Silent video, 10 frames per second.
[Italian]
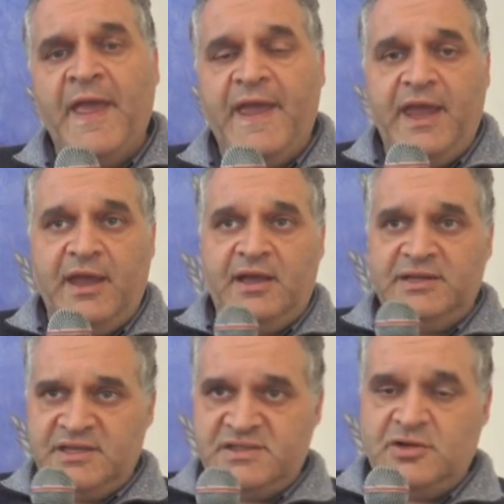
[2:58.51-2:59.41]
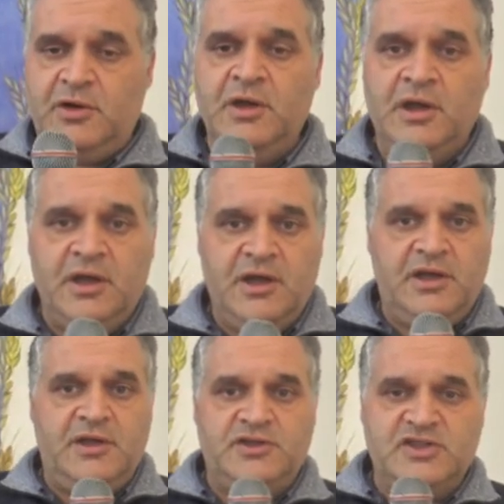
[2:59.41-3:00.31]
E adesso
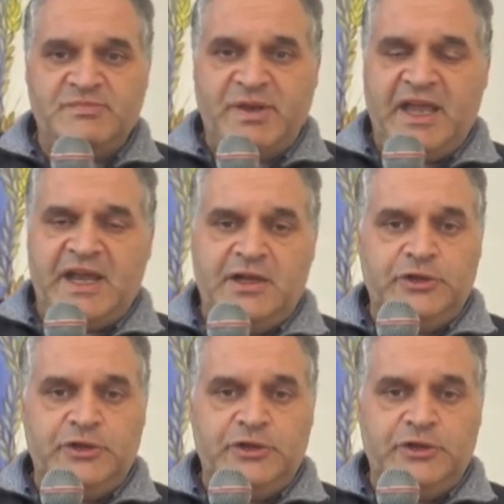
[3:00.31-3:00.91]
eh, ci spiegherà il